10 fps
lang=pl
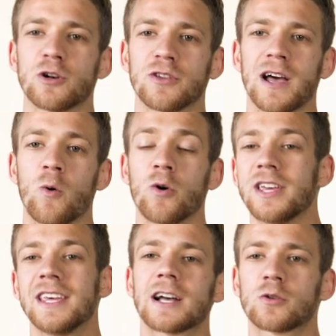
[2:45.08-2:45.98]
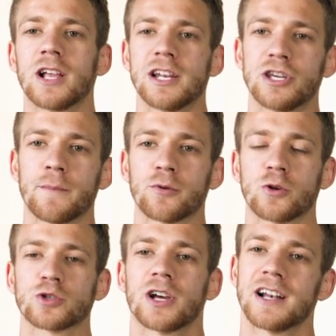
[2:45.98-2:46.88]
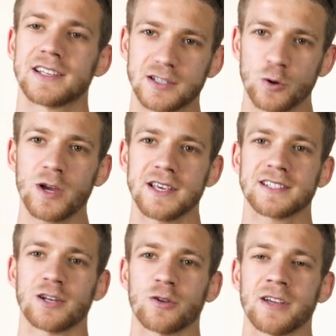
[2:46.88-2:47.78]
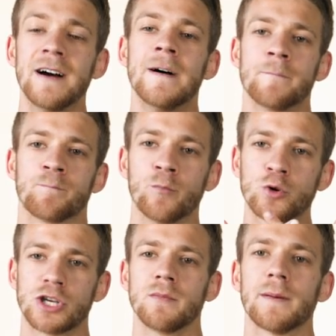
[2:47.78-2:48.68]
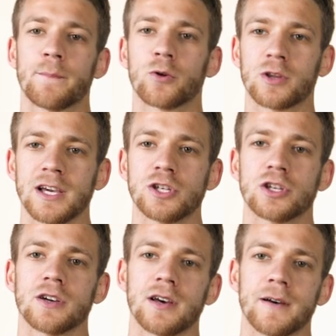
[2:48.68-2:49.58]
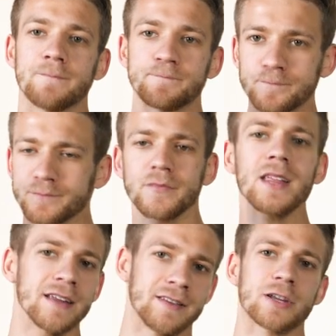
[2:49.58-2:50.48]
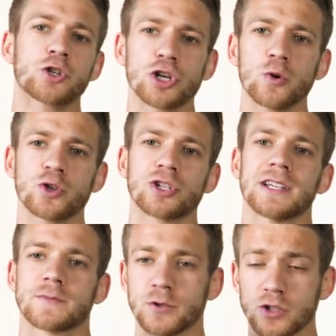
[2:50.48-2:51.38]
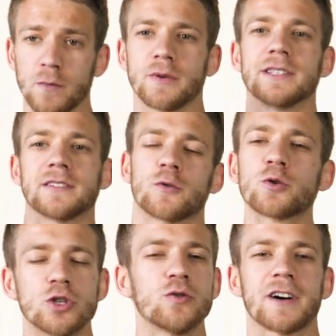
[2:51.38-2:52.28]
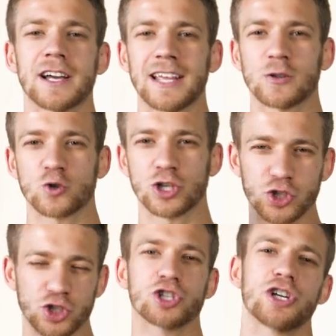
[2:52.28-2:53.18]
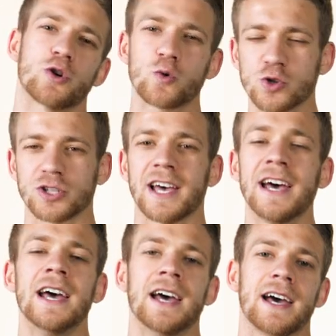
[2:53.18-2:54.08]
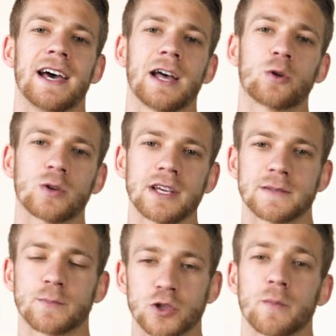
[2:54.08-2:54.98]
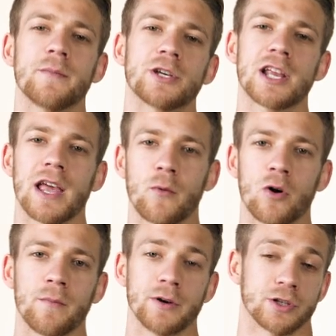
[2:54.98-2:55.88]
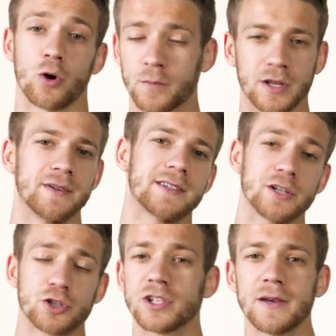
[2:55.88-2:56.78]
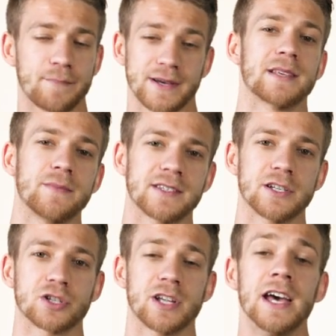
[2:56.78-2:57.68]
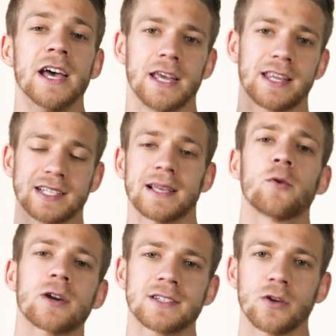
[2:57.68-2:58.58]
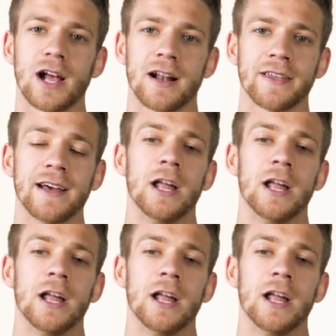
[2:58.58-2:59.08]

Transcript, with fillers: wyglądało i jak to dalej się potoczy, ale z drugiej strony musimy podejść e, na trzy różne sposoby i zwrócić uwagę na to, że trzy różne e, tutaj sposoby myślenia mogą być: optymistyczny, pesymistyczny i tak samo racjonalny.